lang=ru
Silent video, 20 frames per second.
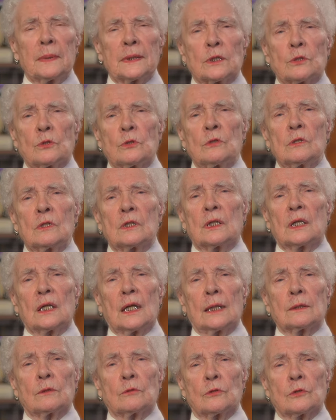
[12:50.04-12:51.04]
под 40
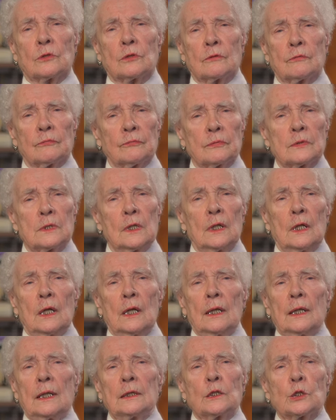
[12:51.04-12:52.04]
градусов –
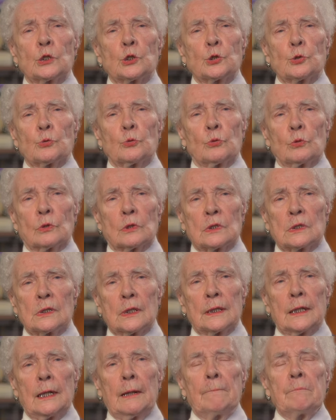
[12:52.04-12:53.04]
это
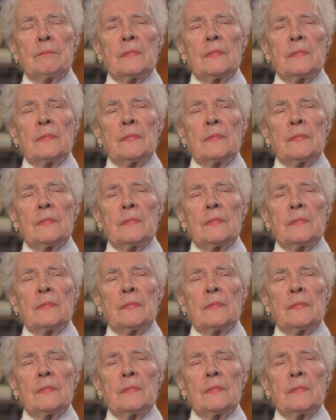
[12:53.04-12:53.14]
что-то.